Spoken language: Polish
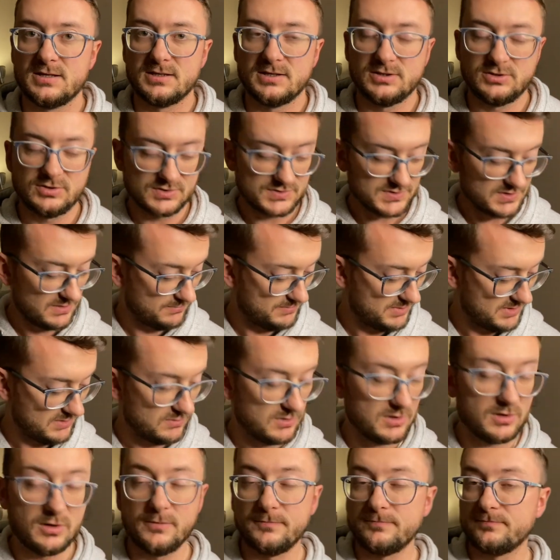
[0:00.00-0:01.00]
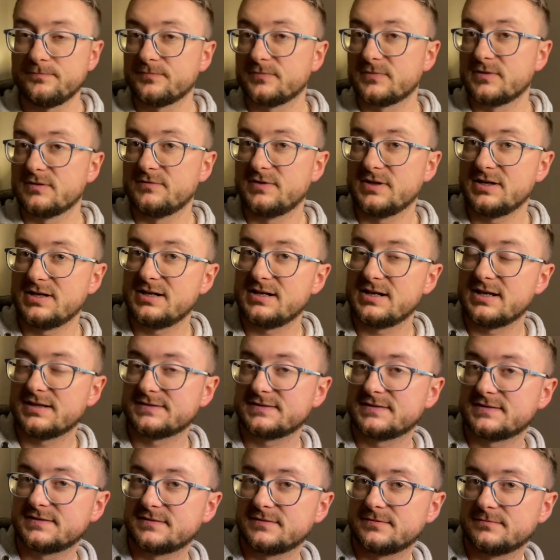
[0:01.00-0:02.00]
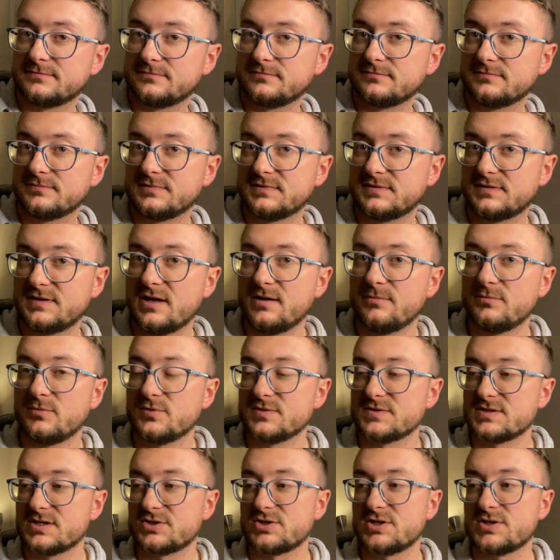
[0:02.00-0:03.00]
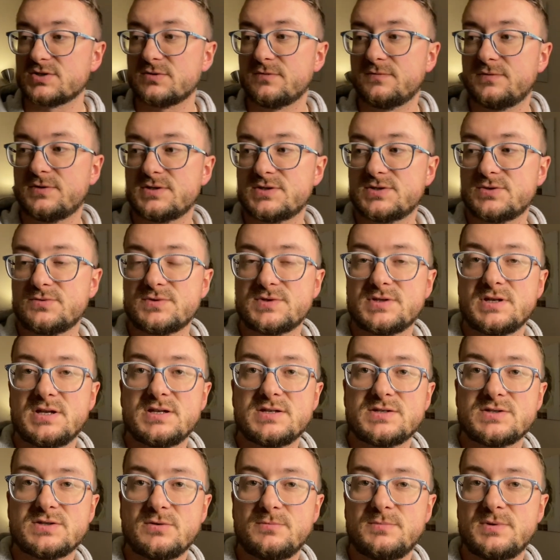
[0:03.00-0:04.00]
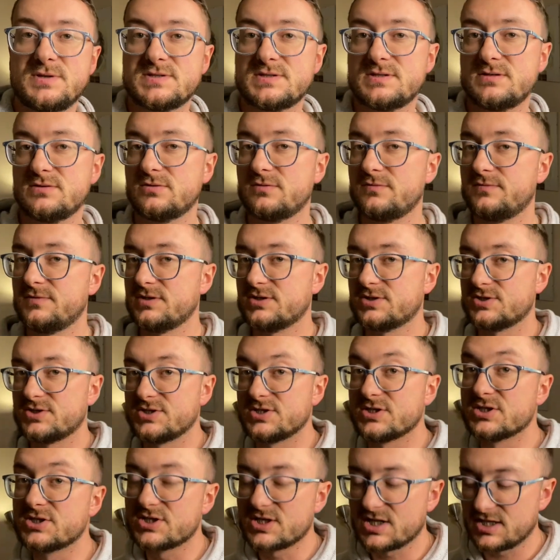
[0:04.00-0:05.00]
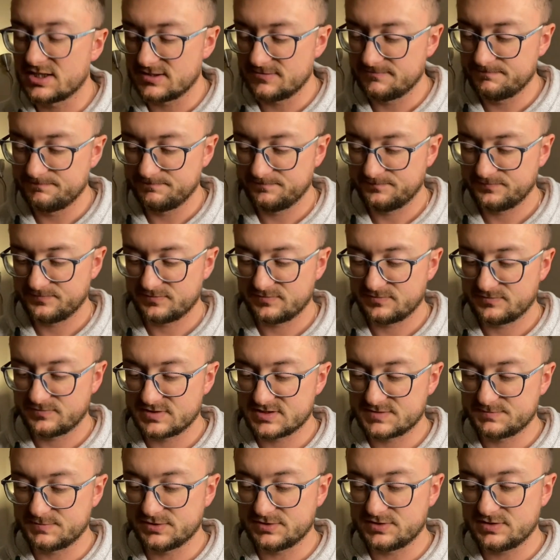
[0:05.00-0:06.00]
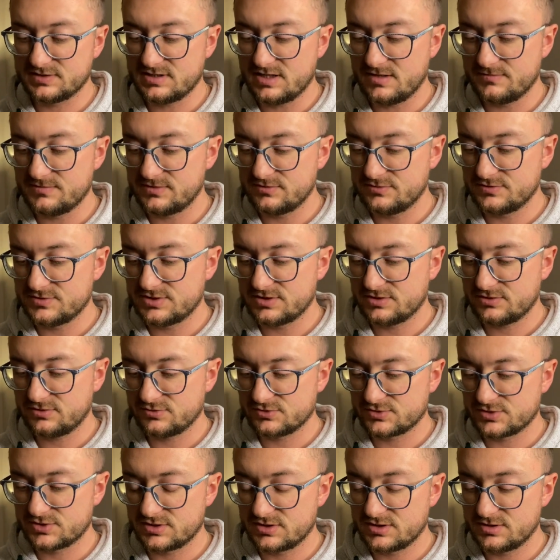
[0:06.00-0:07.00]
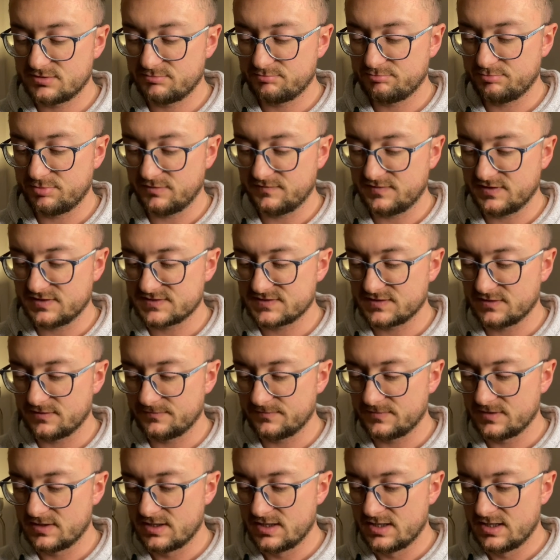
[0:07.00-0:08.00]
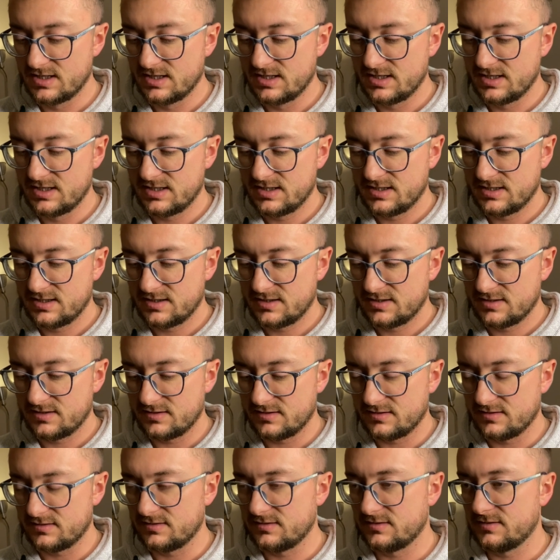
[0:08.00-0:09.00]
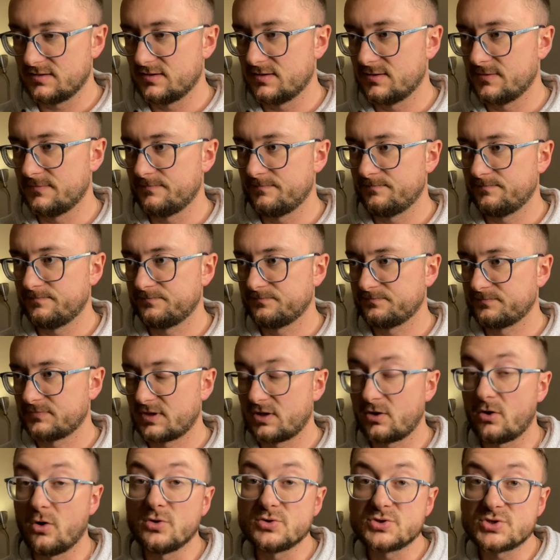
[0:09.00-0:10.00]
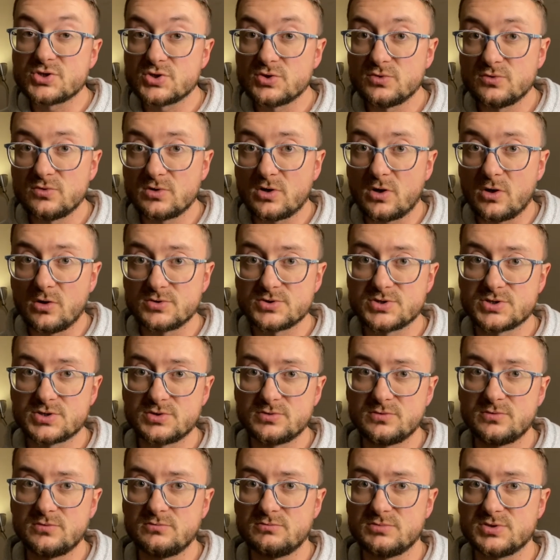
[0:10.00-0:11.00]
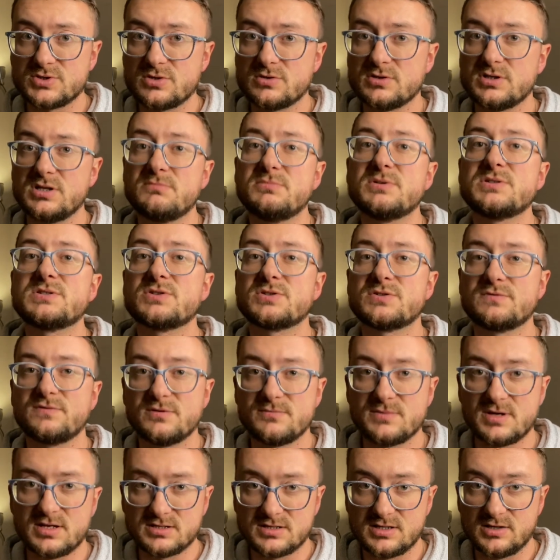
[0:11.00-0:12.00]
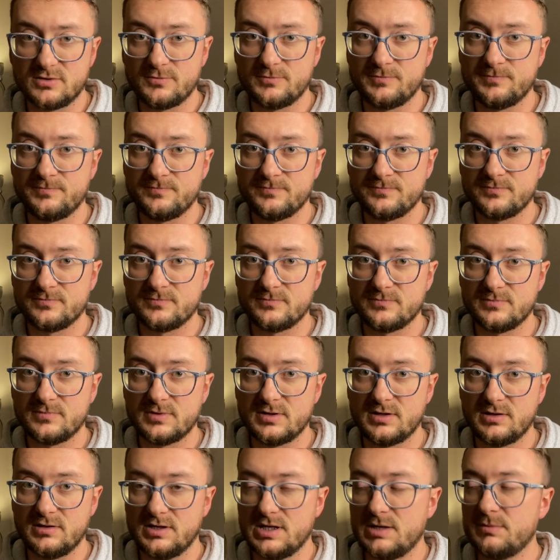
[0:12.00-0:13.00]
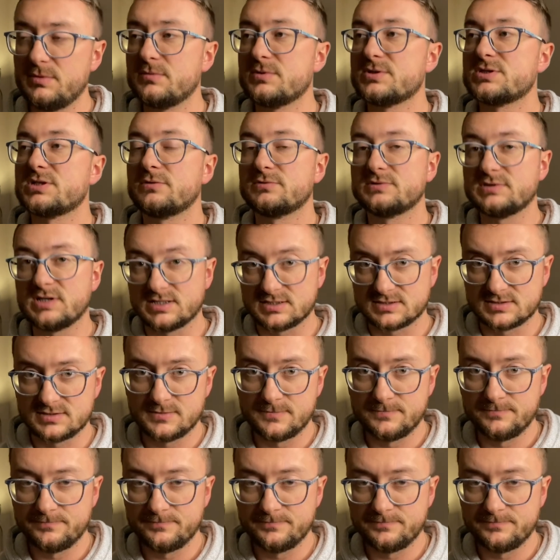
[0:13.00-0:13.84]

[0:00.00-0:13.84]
To, co było wiele lat temu, za czasów Chrystusa, jest obecne również dzisiaj. Spotykamy ludzi, którzy powiedzą: yy, Kościół, Kościół ciągle by coś wymagał, a ja bym chciał tak.